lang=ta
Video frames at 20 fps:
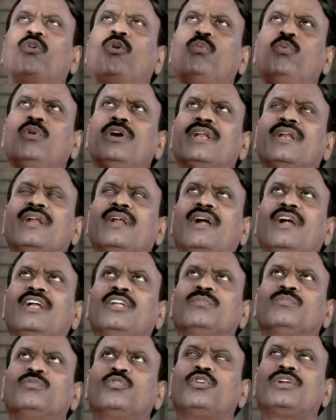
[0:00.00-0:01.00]
ஒவ்வொரு
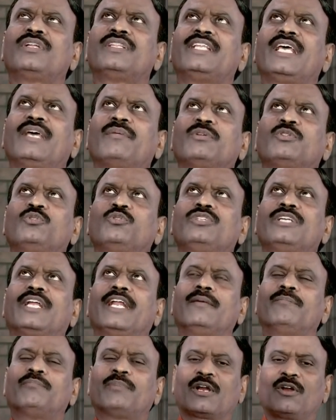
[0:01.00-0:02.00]
நாளும் ஒரு
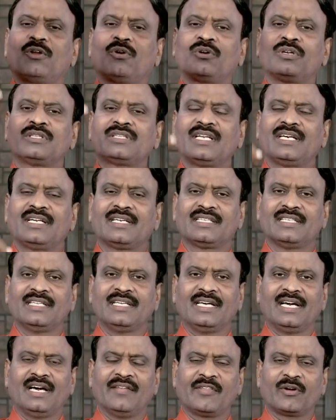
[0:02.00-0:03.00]
தேவதூதனை
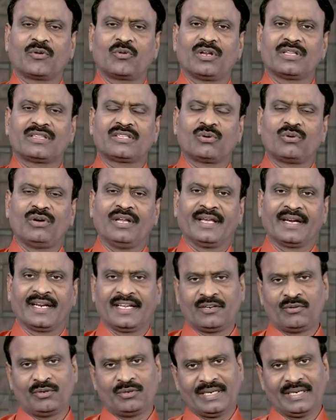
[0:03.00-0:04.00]
பரலோகத்திலிருந்து அந்த குளத்துக்குள்ளே
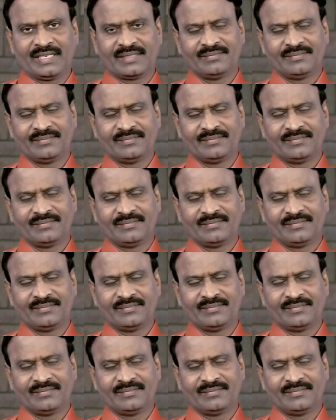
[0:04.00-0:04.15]
இறக்கி விடுவார்